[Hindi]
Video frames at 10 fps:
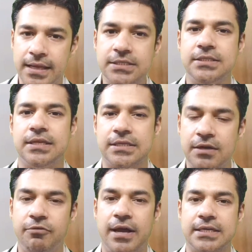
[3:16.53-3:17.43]
इस
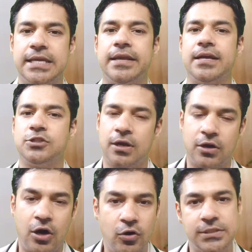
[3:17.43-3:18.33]
नज़ल वैक्सीन के
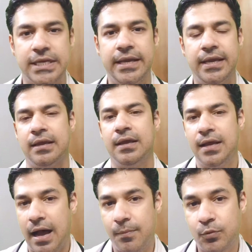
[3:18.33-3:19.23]
छिड़काव से ही
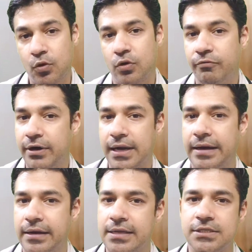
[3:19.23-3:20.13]
आपको कोविड
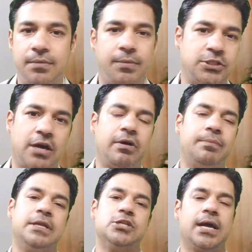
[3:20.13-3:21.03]
19 से बचावा
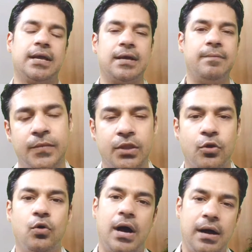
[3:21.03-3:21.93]
मिल जाएगा
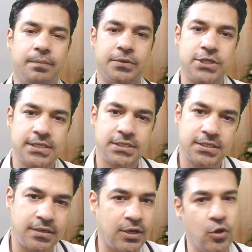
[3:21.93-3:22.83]
तो आप
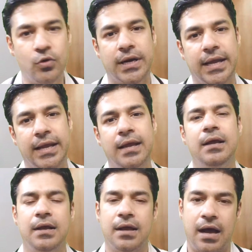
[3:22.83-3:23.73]
जस्ट ट्यून रहें
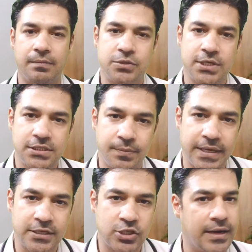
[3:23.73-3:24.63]
आप जस्ट
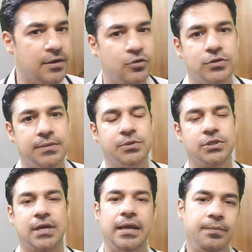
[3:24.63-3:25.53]
मेरे चैनल को
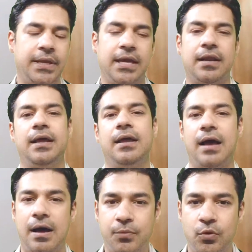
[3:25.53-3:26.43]
सब्सक्राइब किए रहें
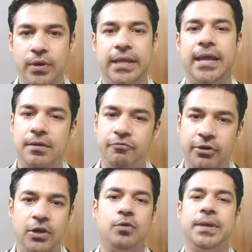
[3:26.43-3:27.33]
आपको ये
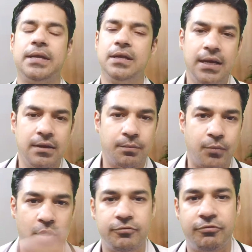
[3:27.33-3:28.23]
वीडियो भी
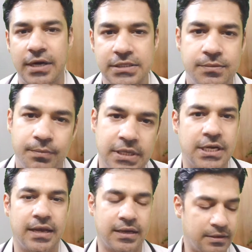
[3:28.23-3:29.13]
बहुत फास्ट मिल
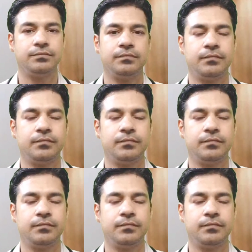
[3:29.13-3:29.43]
जाएगा